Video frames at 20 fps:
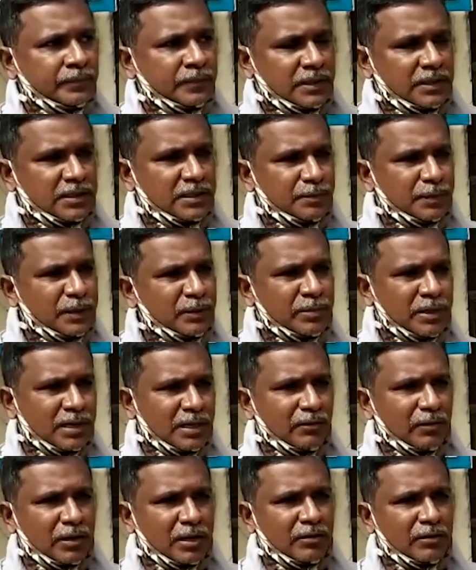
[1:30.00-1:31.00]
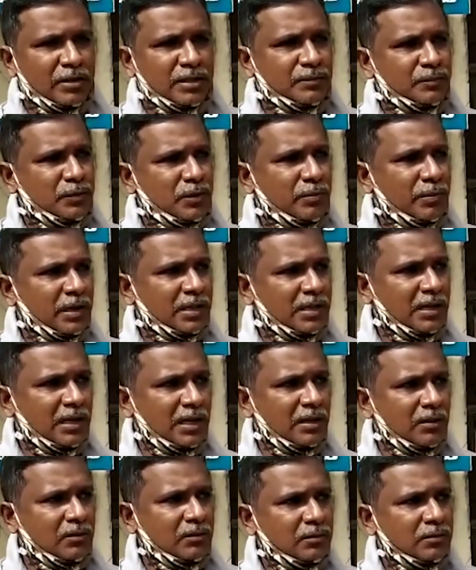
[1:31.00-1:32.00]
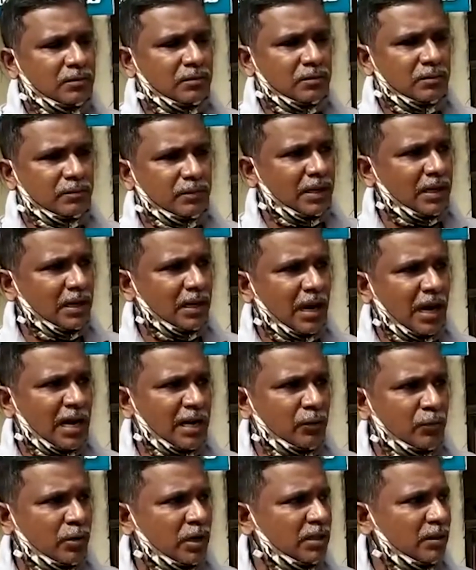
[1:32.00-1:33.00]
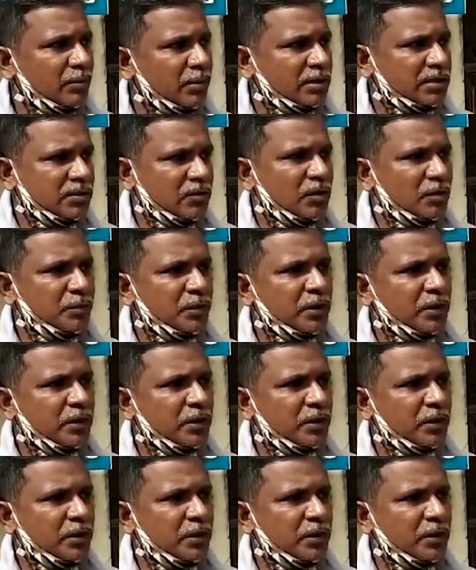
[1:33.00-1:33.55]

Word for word: చెప్పండి మరి ఎవరు ఎవరు చెప్తారో మాకు తెలియదు మరి ఆడియో అయితే మాకు జవాబు